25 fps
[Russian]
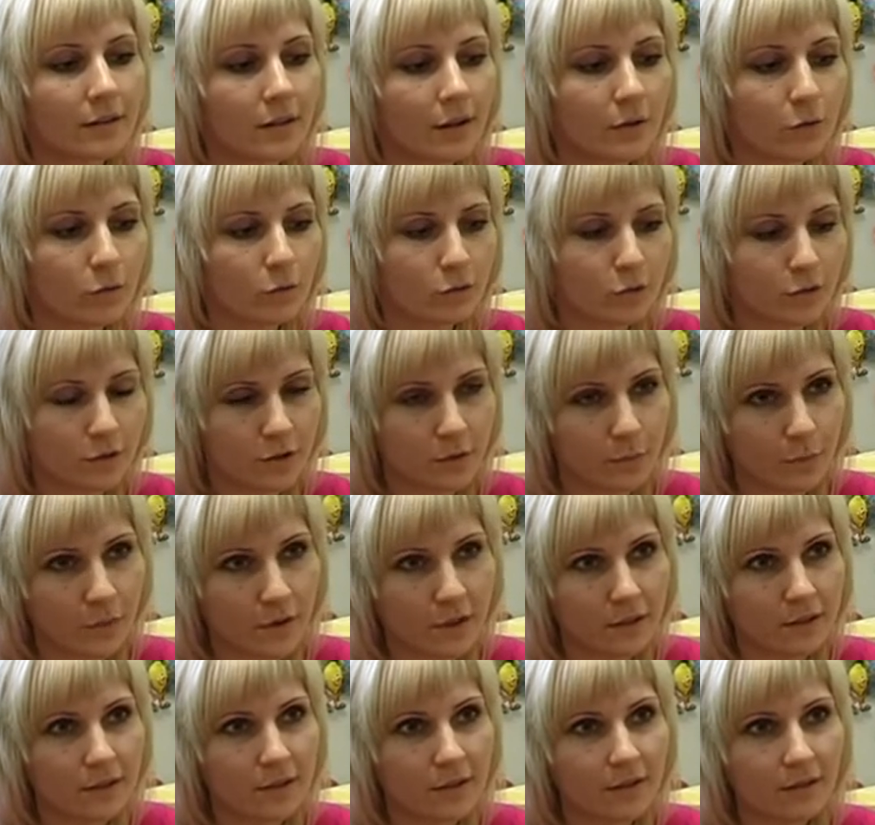на курсы
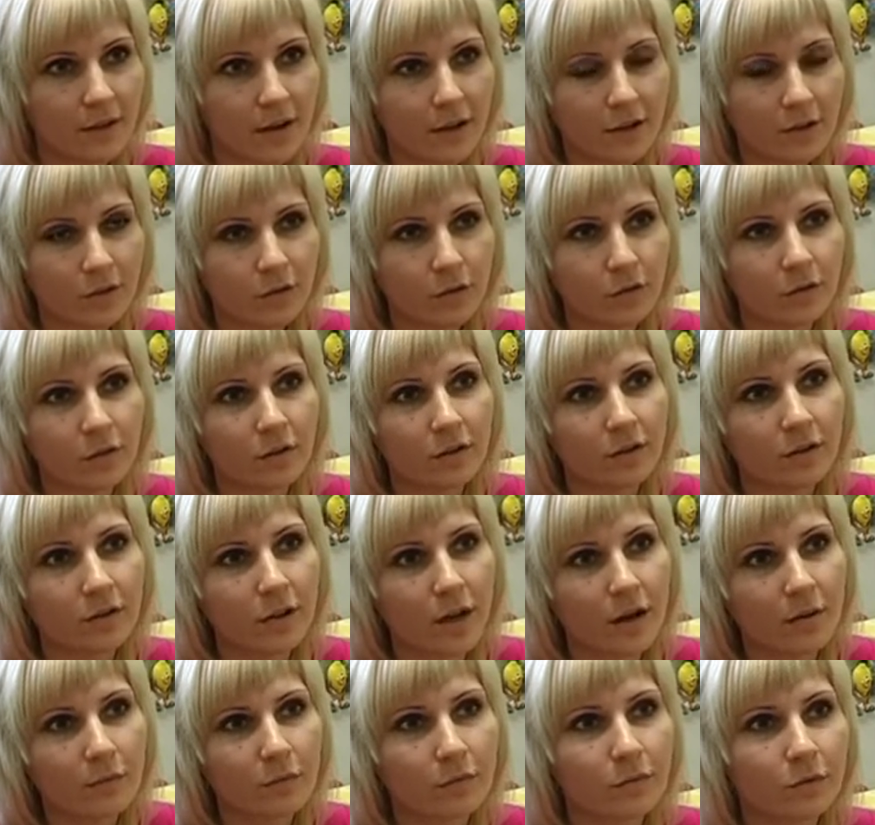по рисованию, и
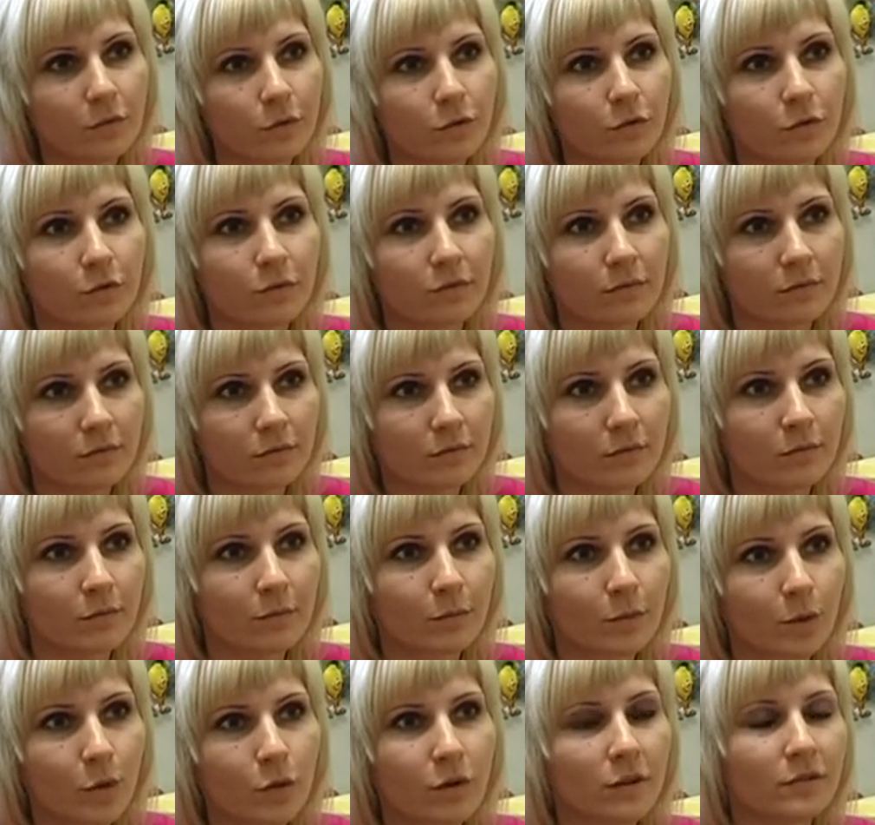там, ну,
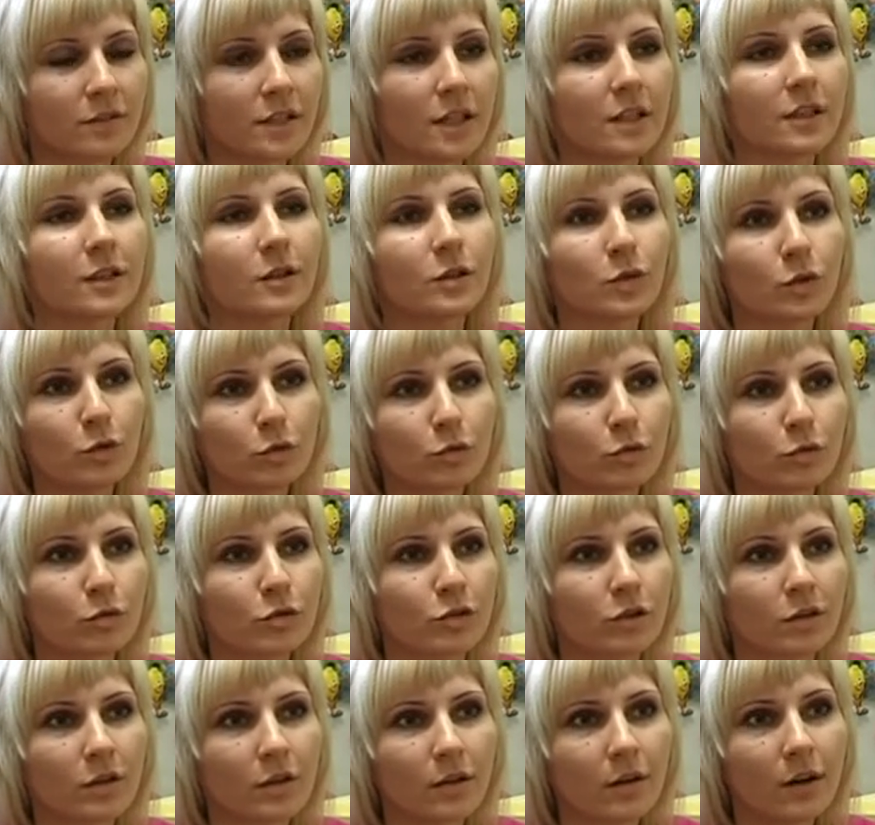много всяких
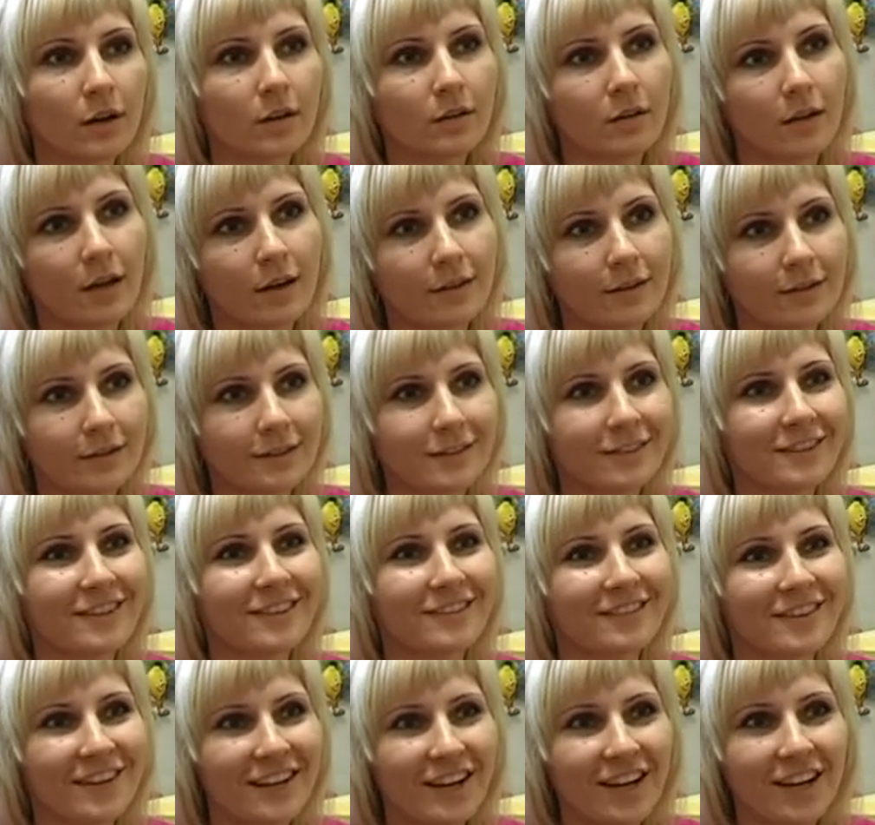тетушек, и как-то они
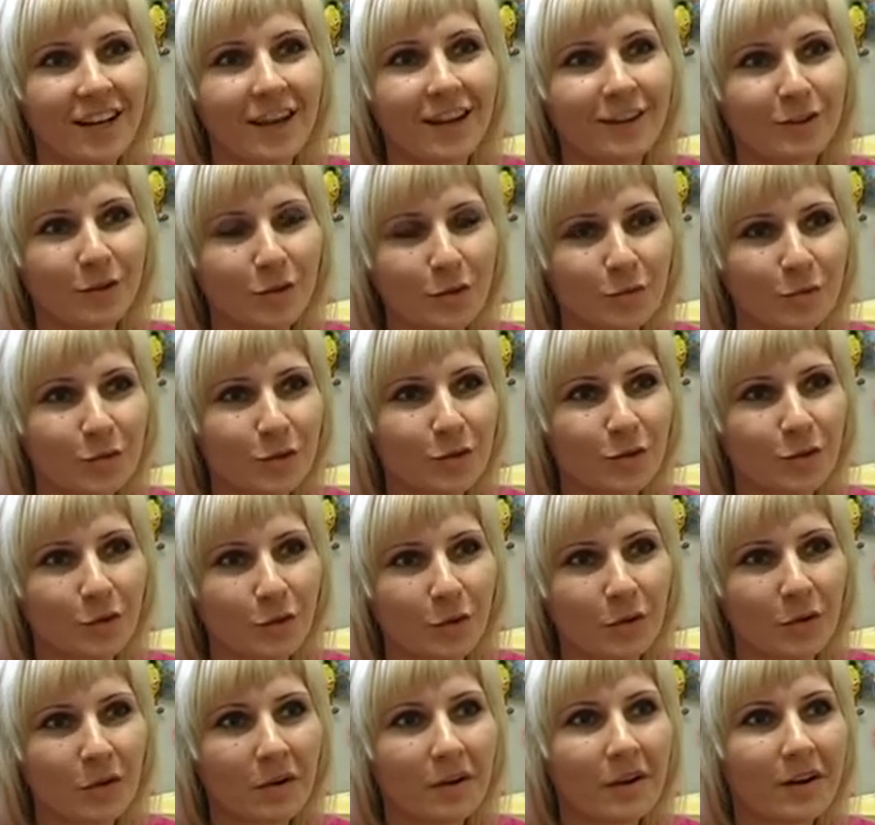заговорили о том,
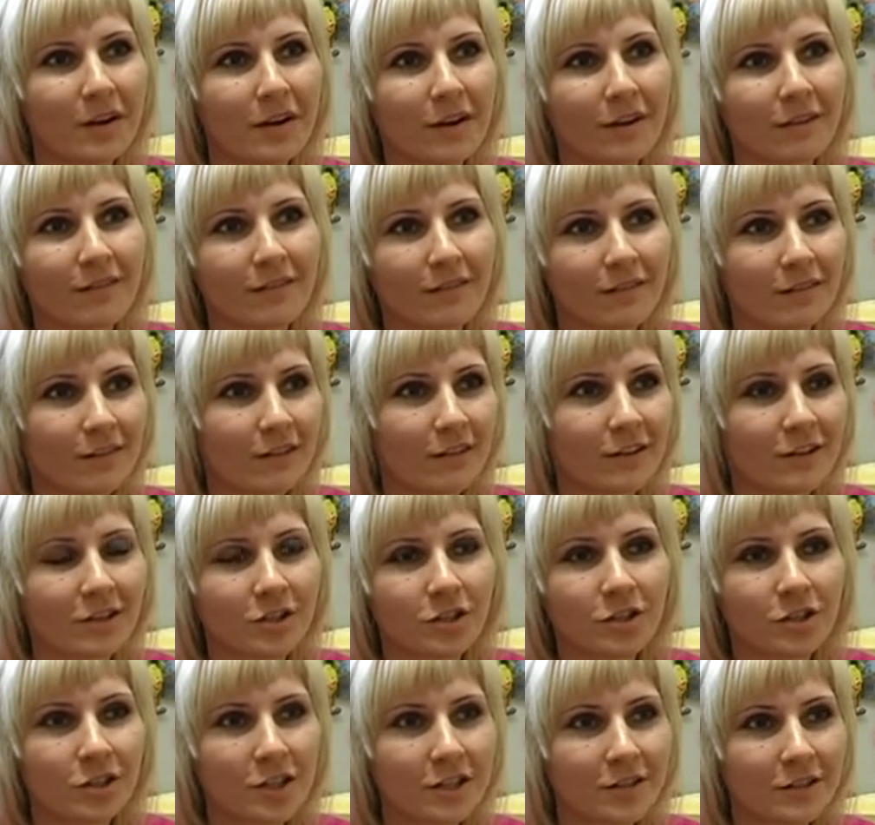что Э,
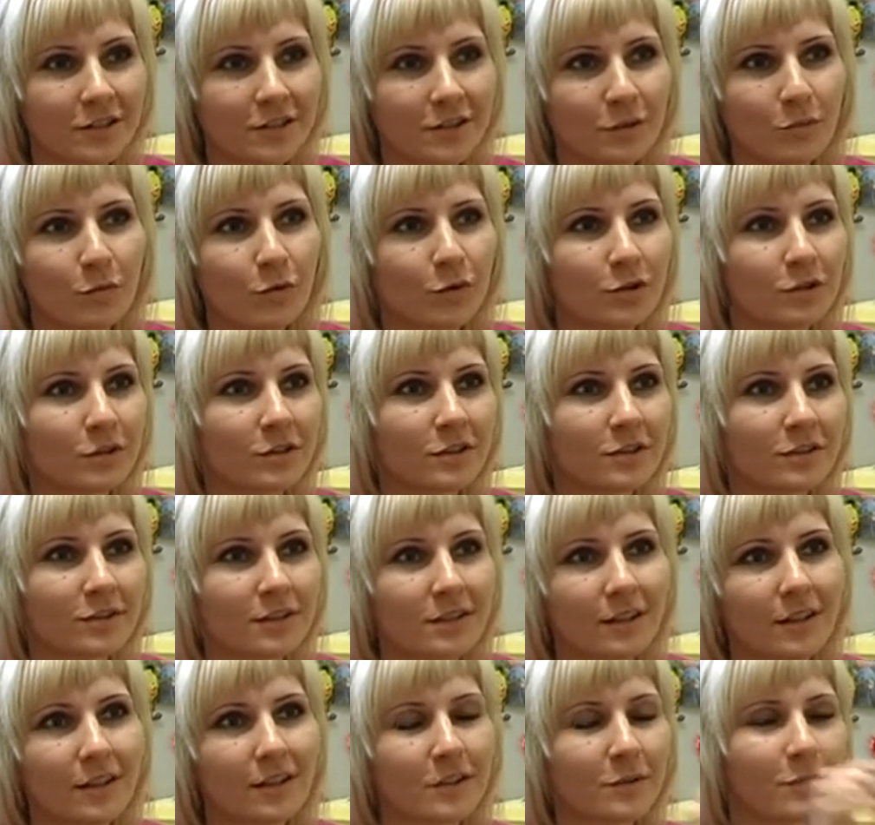из шерсти можно
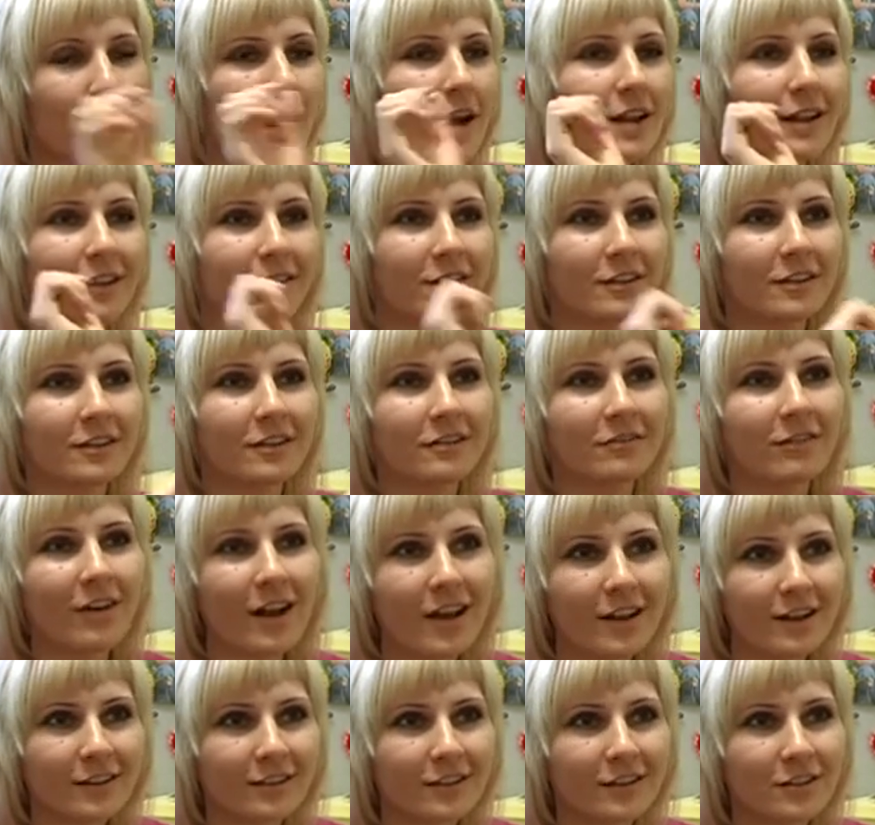сделать маленькие
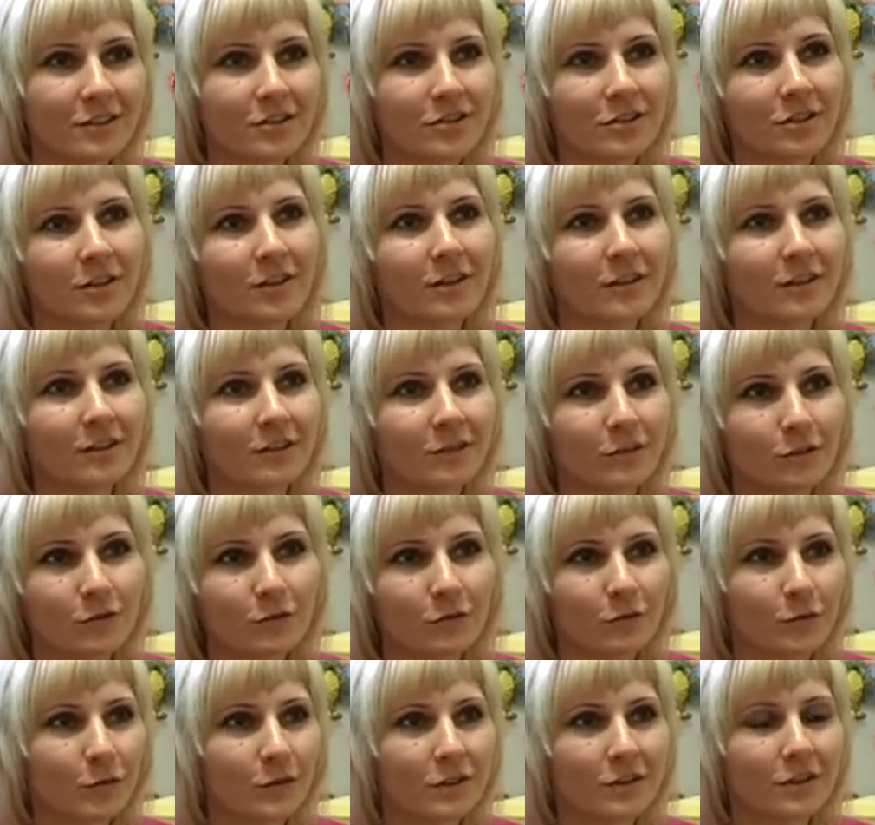валеночки,
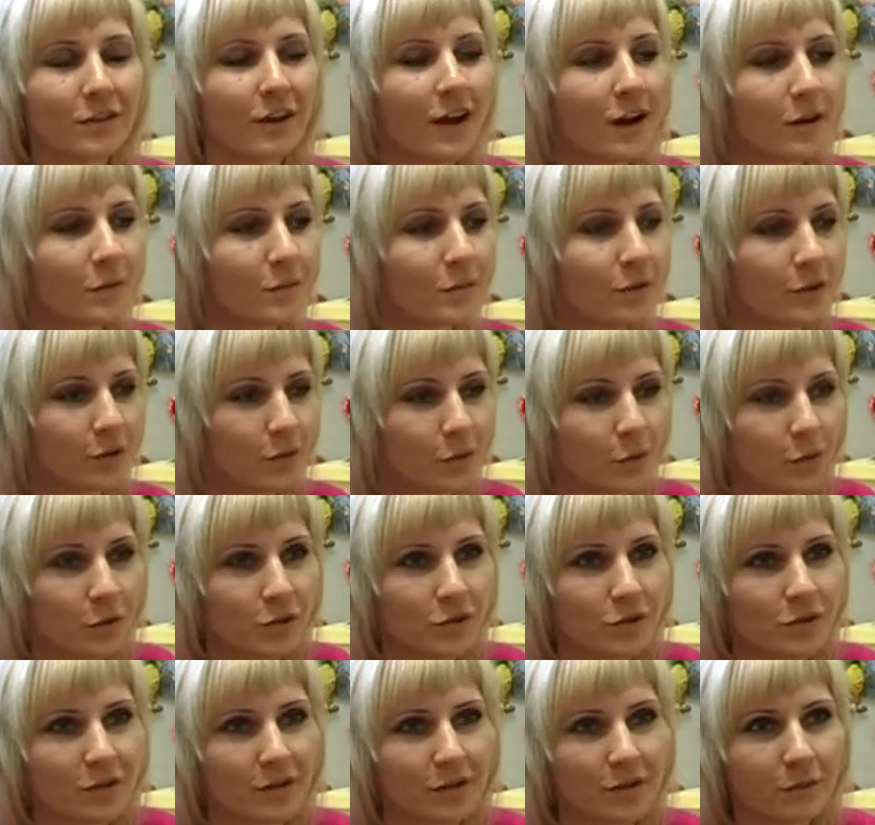ну, вроде как
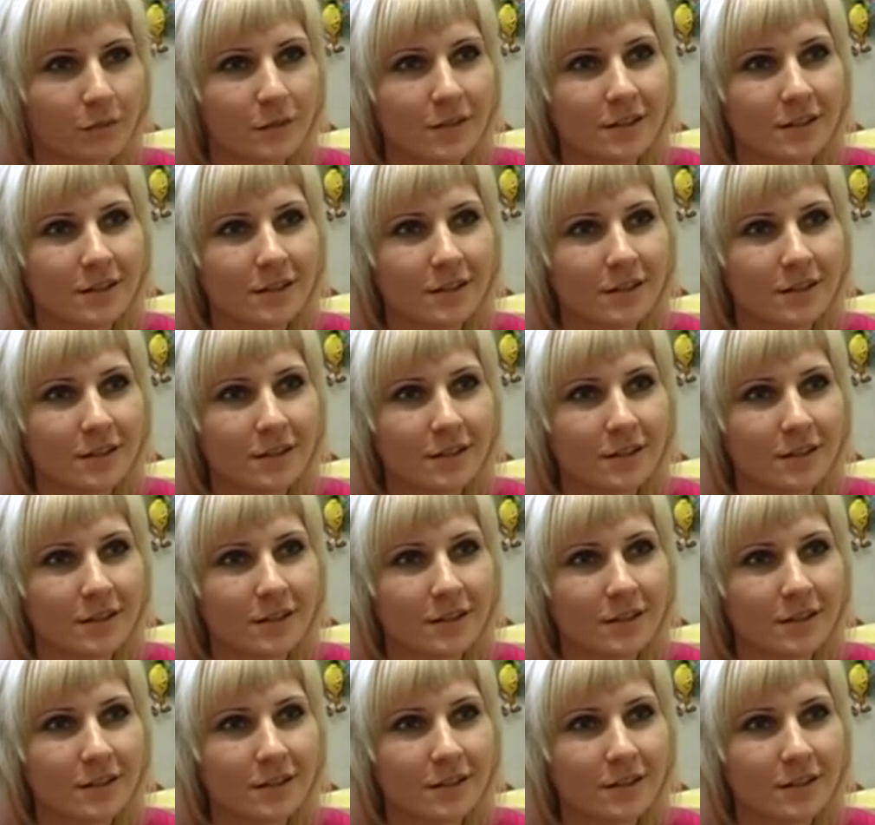брелочек.